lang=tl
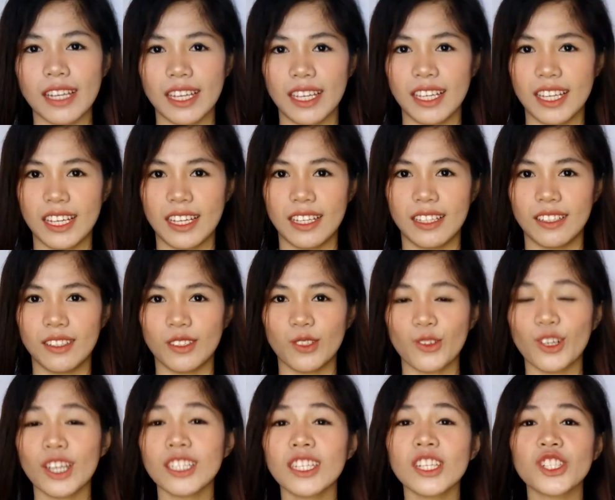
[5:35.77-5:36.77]
Ayan.
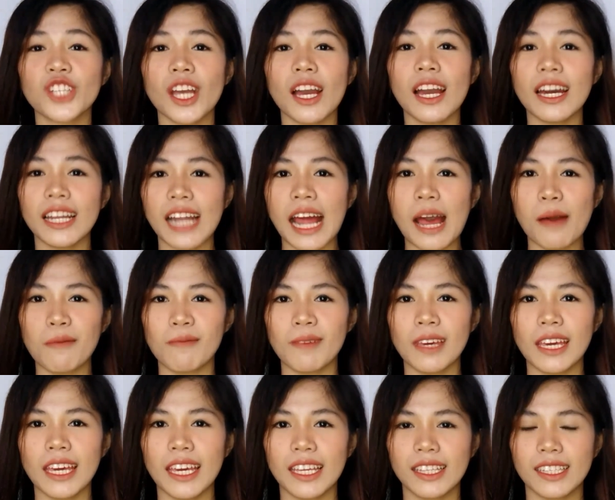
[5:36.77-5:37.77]
So, ganyan siya
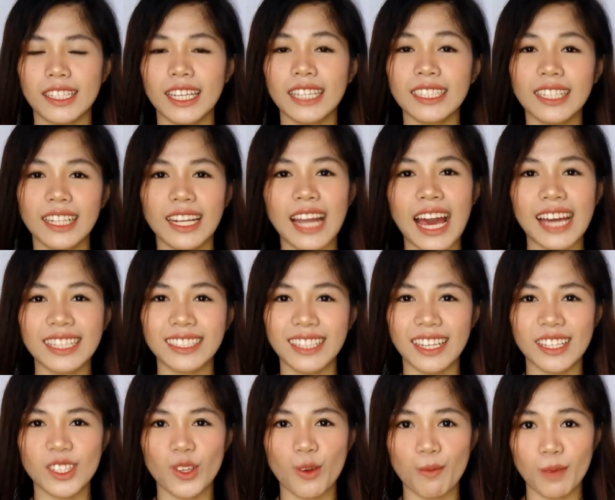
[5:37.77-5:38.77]
karami and ganyan lahat
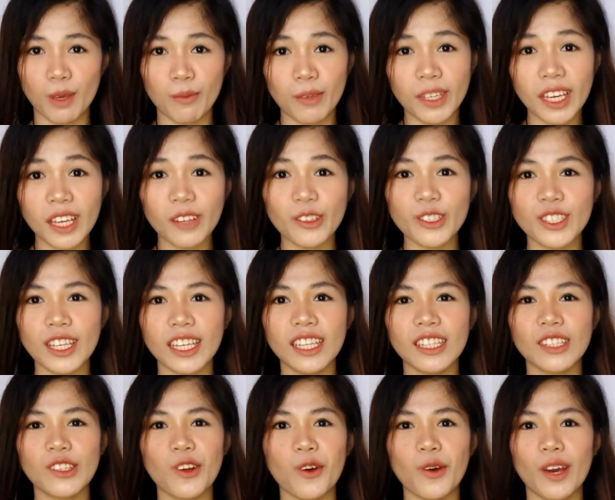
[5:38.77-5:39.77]
guys yung bibigay ko sa
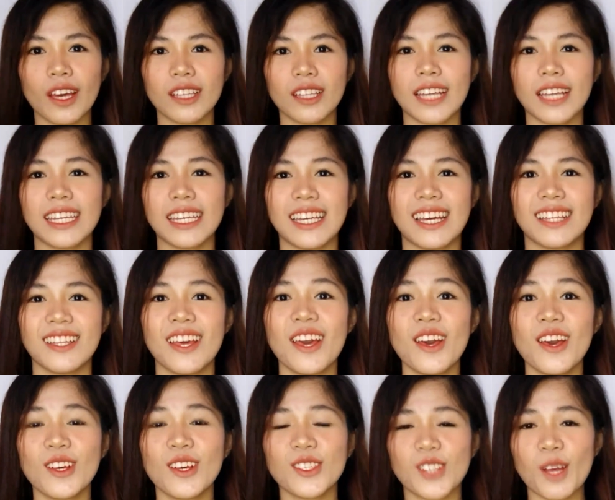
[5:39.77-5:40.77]
inyo and ayan.
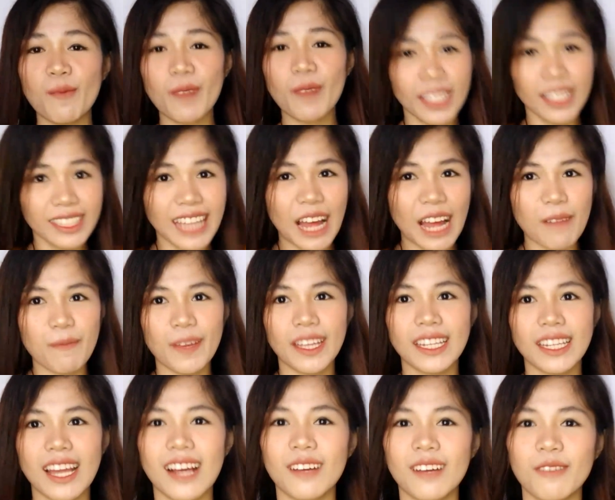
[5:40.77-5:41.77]
Sobrang
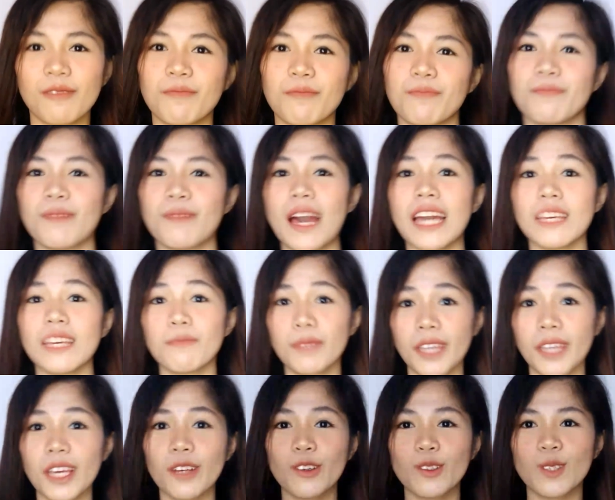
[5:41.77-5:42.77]
dami ng
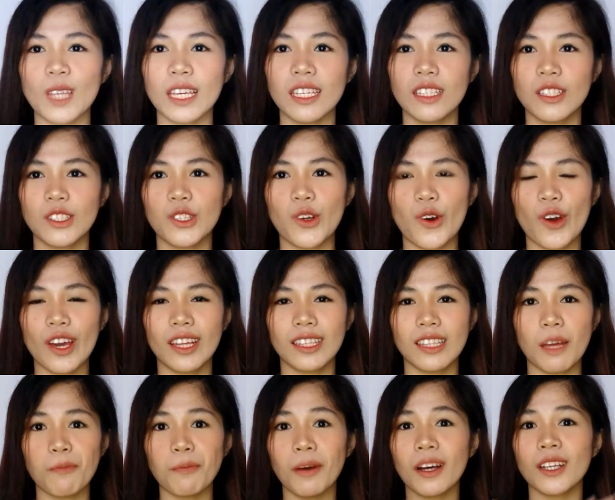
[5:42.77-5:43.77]
maibigay ko sa inyo
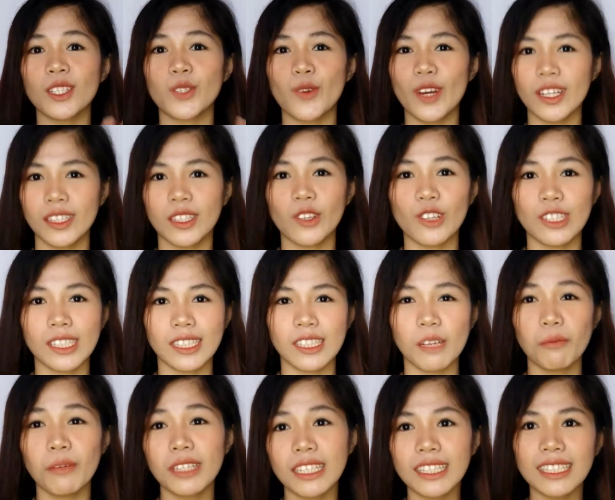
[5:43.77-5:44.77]
and napakaswerte ulit
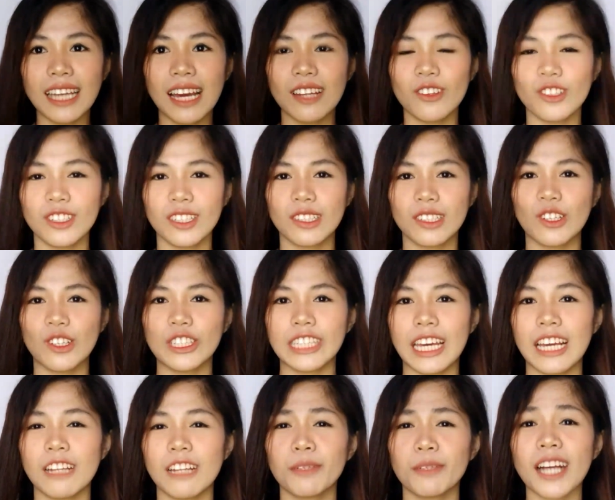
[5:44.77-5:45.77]
na mananalo nito
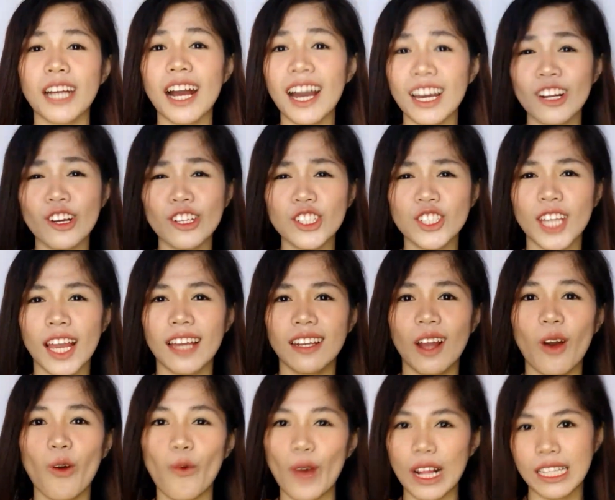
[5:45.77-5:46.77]
dahil magkakaroon siya
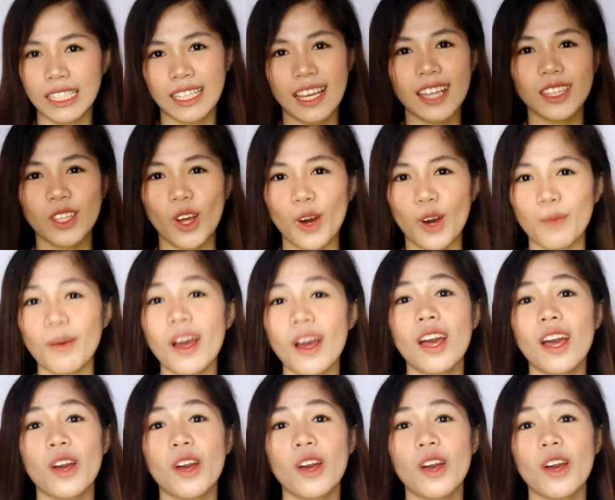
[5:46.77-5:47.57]
ng one set of